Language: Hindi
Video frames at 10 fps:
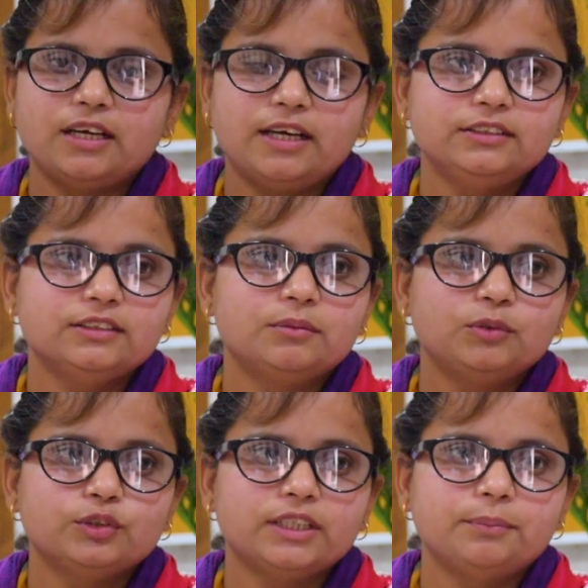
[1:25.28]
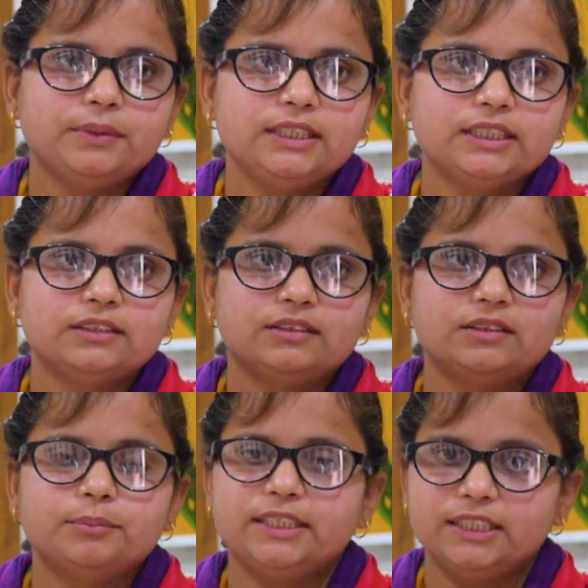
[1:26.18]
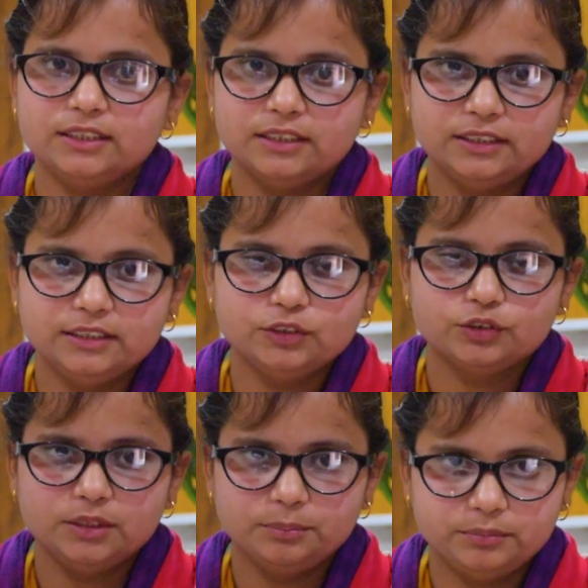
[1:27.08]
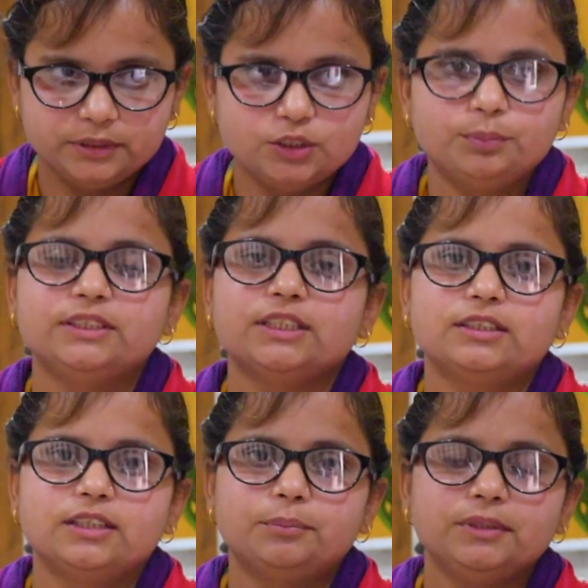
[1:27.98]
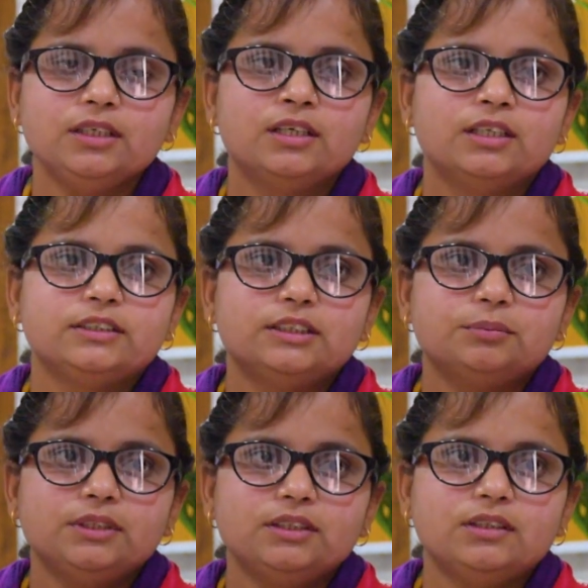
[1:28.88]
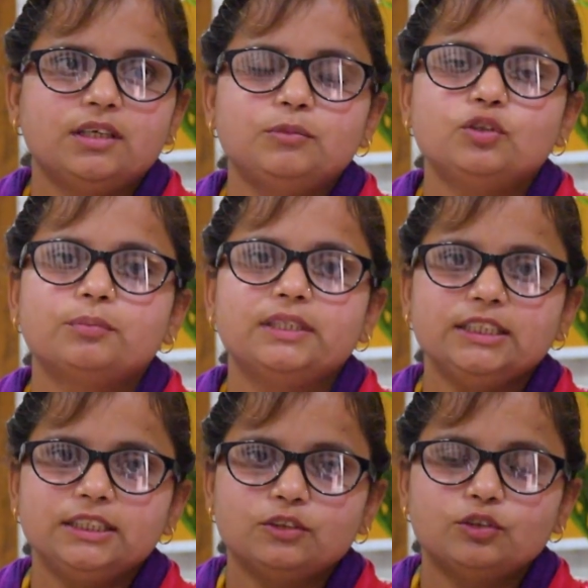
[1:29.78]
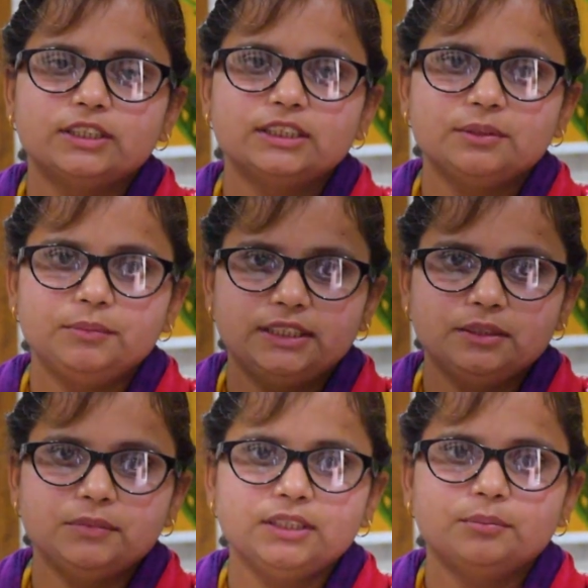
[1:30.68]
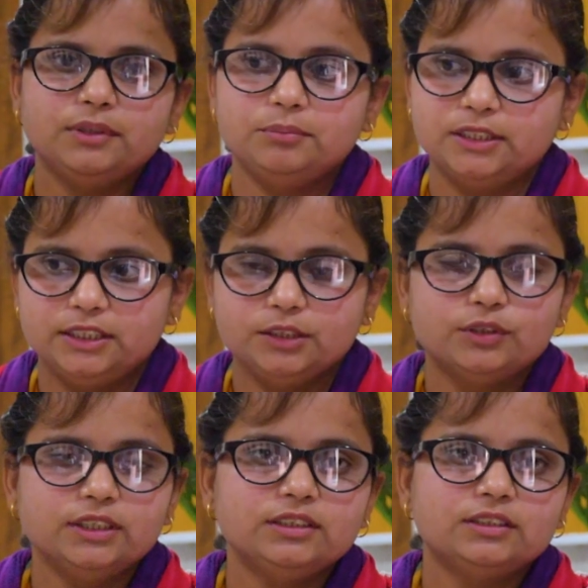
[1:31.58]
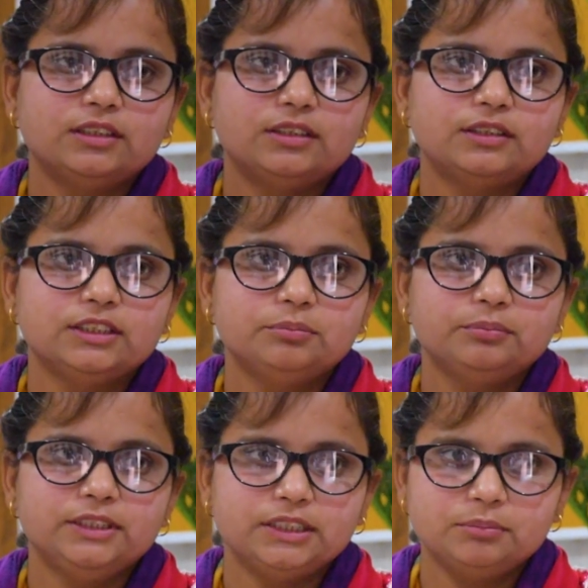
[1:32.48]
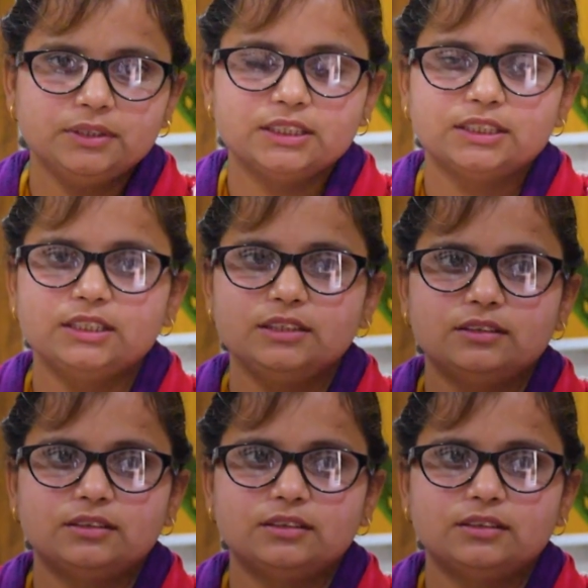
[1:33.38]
आज हम लोग यहाँ पे एक बैठक कर रहे हैं सुरीर बीजू पंचायत घर पे जिसमें हम लोग मल्टी स्टेक होल्डर्स की मीटिंग में अभी बैठे हुए हैं इस मीटिंग में जैसे